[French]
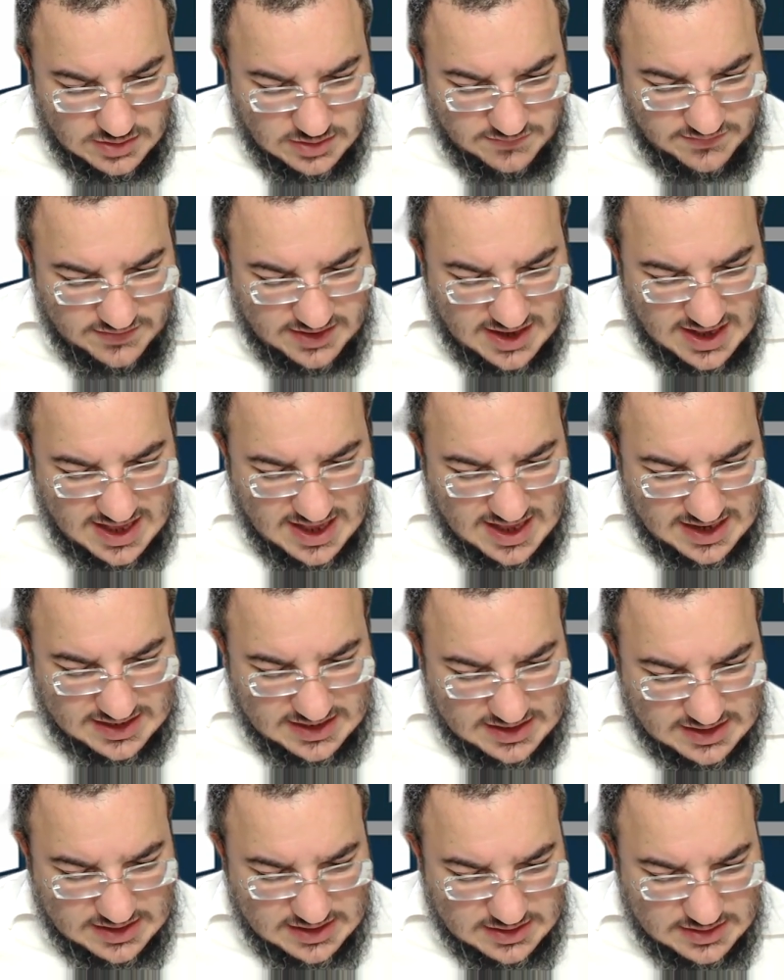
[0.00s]

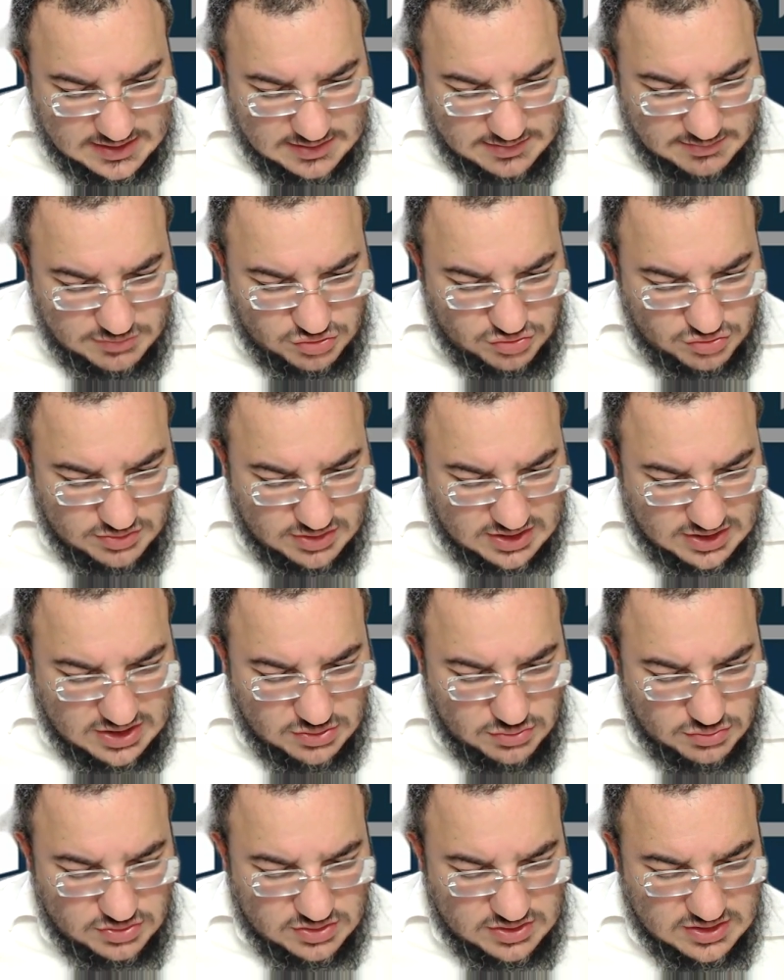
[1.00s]
Verak,
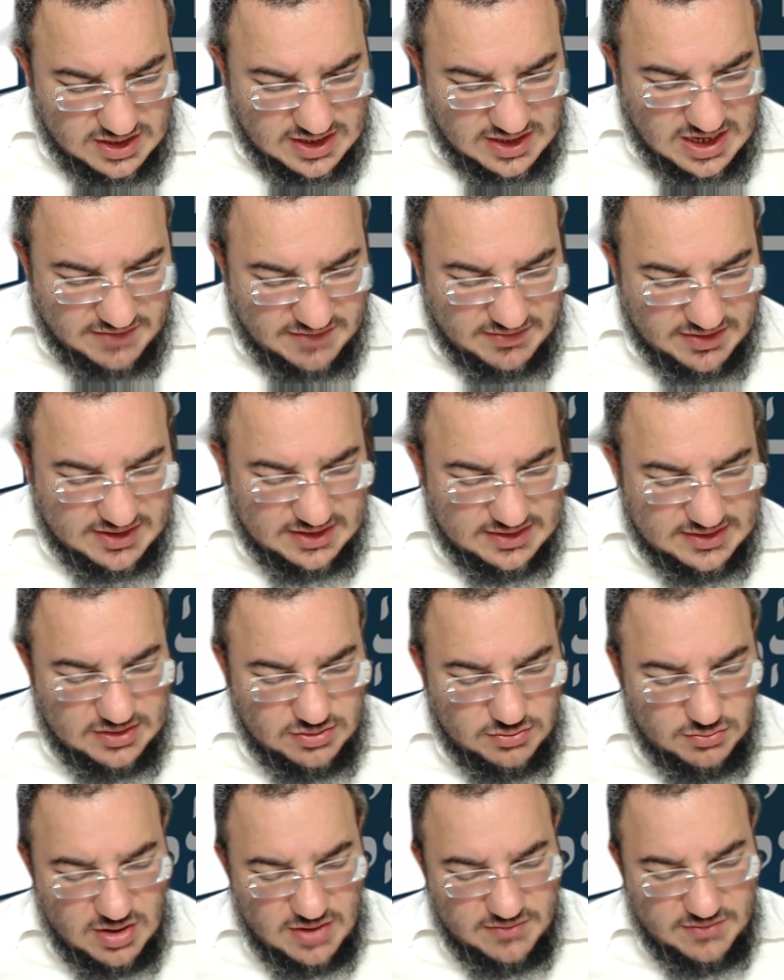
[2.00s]
de Ilavachi,
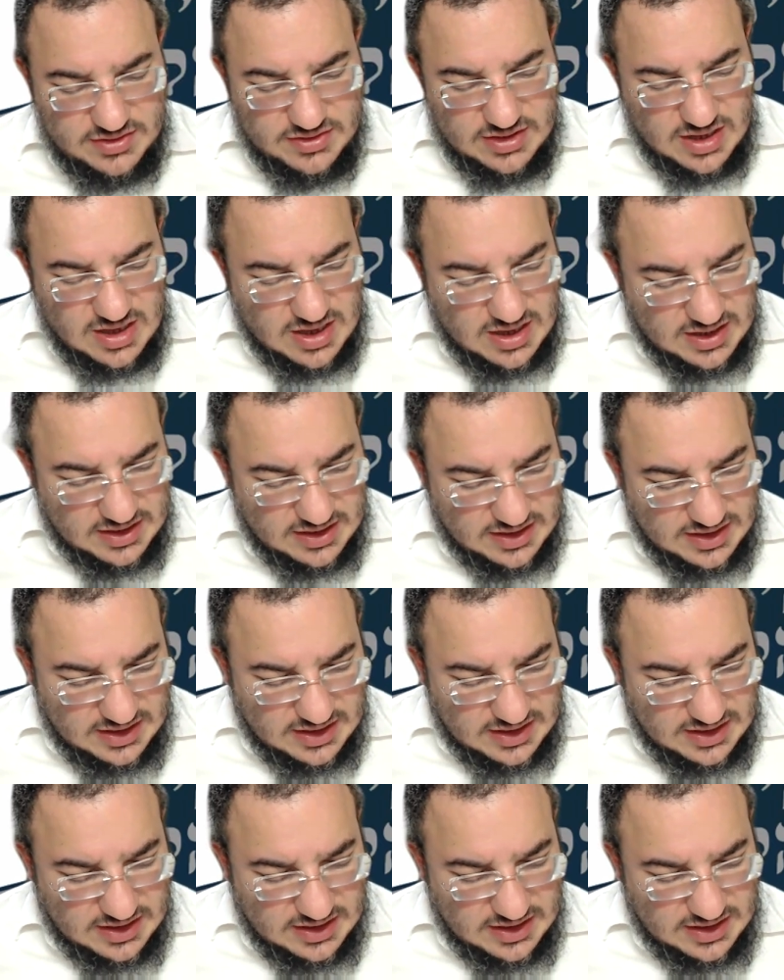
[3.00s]
sinon, pas Yada,